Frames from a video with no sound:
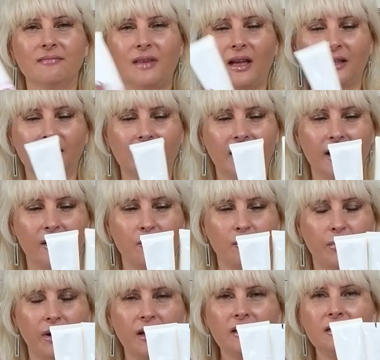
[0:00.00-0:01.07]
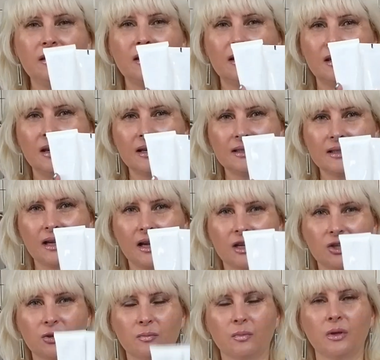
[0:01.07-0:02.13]
отклеим бренд и
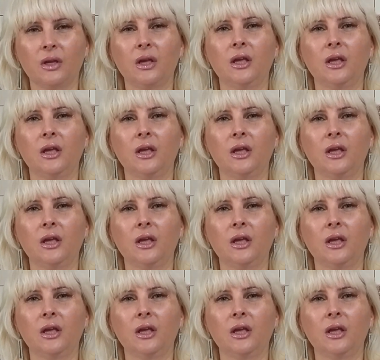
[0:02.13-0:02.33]
расскажем.